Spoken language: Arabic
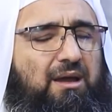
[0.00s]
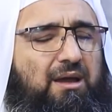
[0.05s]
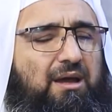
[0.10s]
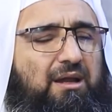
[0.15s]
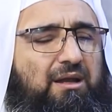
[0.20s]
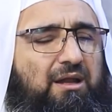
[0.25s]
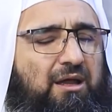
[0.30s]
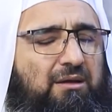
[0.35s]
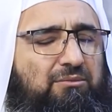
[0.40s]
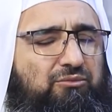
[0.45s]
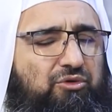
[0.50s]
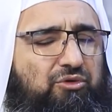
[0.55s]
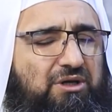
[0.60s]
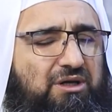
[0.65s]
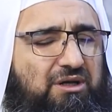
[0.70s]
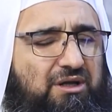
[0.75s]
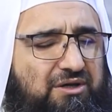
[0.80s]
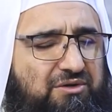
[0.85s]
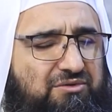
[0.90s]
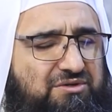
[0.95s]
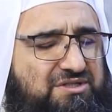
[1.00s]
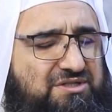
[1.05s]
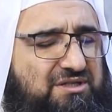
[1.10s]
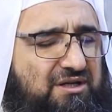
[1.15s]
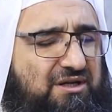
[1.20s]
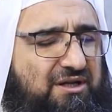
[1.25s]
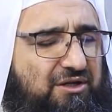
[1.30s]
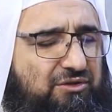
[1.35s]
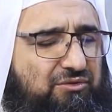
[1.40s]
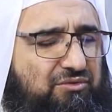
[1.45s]
الحمد لله
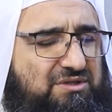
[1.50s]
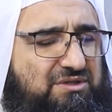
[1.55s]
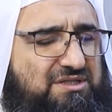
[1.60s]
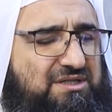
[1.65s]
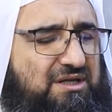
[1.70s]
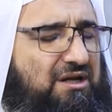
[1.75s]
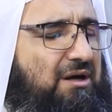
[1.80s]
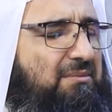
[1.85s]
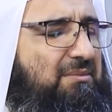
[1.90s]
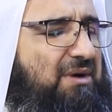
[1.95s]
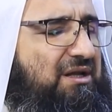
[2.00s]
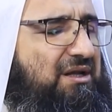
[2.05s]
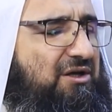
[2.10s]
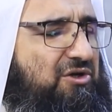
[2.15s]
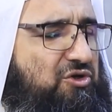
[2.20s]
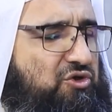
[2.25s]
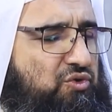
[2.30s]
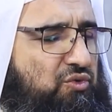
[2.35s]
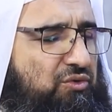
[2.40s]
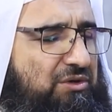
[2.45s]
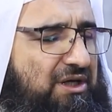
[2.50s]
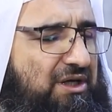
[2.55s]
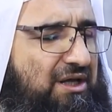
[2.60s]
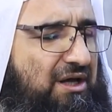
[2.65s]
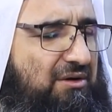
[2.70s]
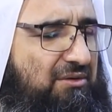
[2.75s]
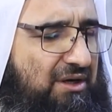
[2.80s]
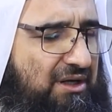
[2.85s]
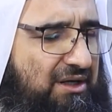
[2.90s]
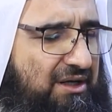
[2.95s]
والصلاة والسلام على رسول
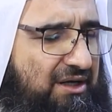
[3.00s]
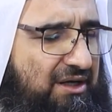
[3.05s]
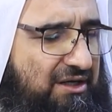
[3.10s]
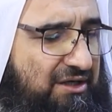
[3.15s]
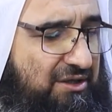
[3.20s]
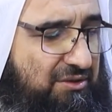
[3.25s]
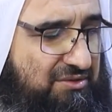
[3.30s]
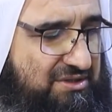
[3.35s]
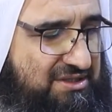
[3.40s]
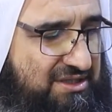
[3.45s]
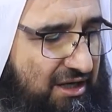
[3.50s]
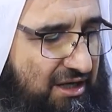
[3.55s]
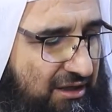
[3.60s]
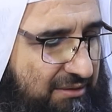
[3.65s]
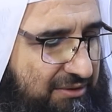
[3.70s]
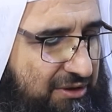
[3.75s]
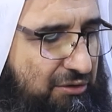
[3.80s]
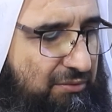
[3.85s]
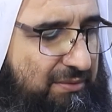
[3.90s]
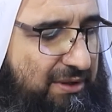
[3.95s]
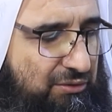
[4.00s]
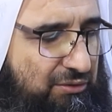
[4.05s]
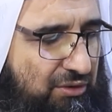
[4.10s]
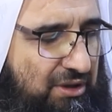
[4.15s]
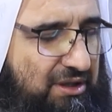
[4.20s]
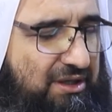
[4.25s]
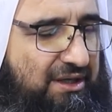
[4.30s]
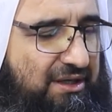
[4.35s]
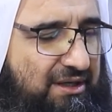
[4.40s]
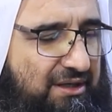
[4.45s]
الله وعلى آله وصحبه ومن
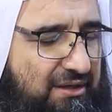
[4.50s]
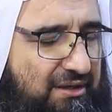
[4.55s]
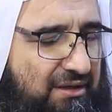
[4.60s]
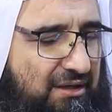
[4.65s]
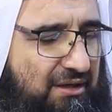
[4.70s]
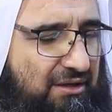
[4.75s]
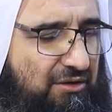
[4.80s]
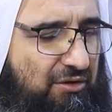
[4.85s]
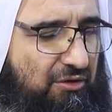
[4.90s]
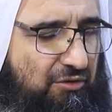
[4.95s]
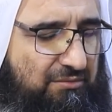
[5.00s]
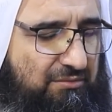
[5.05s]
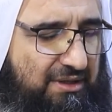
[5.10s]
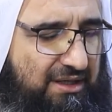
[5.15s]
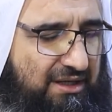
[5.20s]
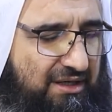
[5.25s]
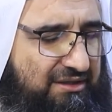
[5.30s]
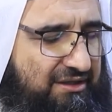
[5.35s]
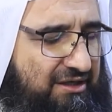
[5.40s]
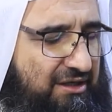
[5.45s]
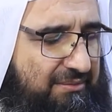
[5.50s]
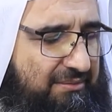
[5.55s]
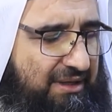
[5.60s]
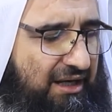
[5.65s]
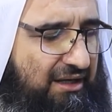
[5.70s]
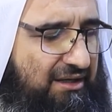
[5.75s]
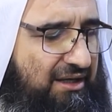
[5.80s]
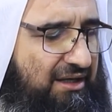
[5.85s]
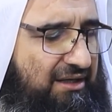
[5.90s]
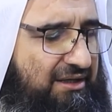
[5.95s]
والاه اللهم أغننا
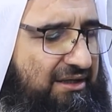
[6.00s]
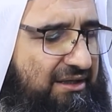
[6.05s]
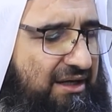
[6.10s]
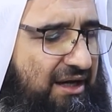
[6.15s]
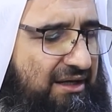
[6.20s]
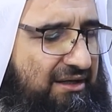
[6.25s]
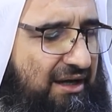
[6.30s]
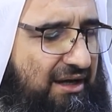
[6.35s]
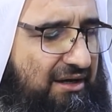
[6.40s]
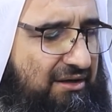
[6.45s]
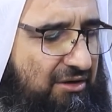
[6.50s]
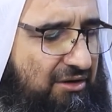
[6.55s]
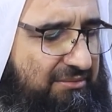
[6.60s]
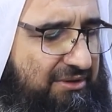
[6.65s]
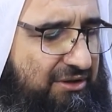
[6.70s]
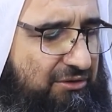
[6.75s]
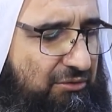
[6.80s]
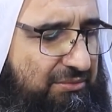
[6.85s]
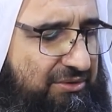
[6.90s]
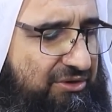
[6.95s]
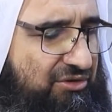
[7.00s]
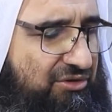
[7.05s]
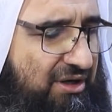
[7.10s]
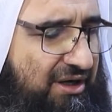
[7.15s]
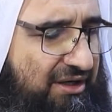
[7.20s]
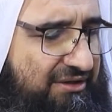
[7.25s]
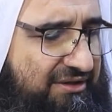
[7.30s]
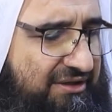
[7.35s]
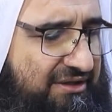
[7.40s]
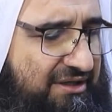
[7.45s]
بحلالك عن حرامك
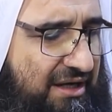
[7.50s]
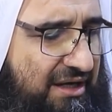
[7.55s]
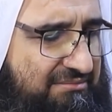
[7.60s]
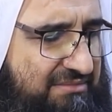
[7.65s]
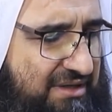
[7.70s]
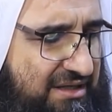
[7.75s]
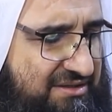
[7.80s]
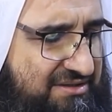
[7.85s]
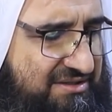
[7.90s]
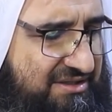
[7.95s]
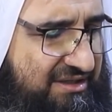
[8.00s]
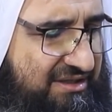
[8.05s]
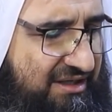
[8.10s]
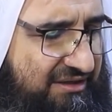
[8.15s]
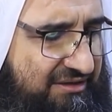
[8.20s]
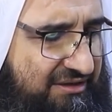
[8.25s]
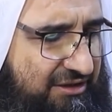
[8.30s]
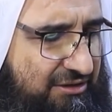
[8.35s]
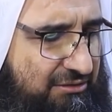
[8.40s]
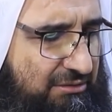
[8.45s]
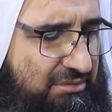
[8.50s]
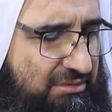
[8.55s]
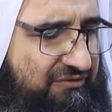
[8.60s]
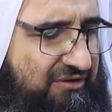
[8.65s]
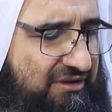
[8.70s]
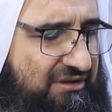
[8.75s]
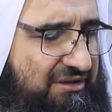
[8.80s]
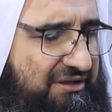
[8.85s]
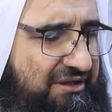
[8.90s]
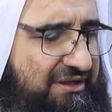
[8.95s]
وبطاعتك عن معصيتك
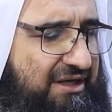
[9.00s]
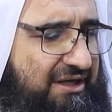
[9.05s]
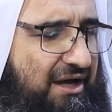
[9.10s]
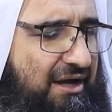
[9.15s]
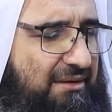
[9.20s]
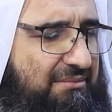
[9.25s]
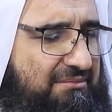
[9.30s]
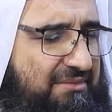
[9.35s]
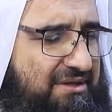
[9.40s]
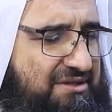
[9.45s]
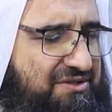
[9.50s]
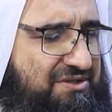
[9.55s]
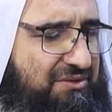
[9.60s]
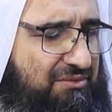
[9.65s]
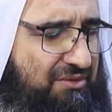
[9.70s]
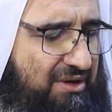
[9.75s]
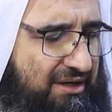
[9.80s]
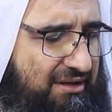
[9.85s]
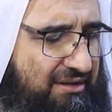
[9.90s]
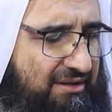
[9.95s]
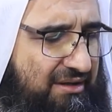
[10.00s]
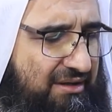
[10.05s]
وبفضلك عمن سواك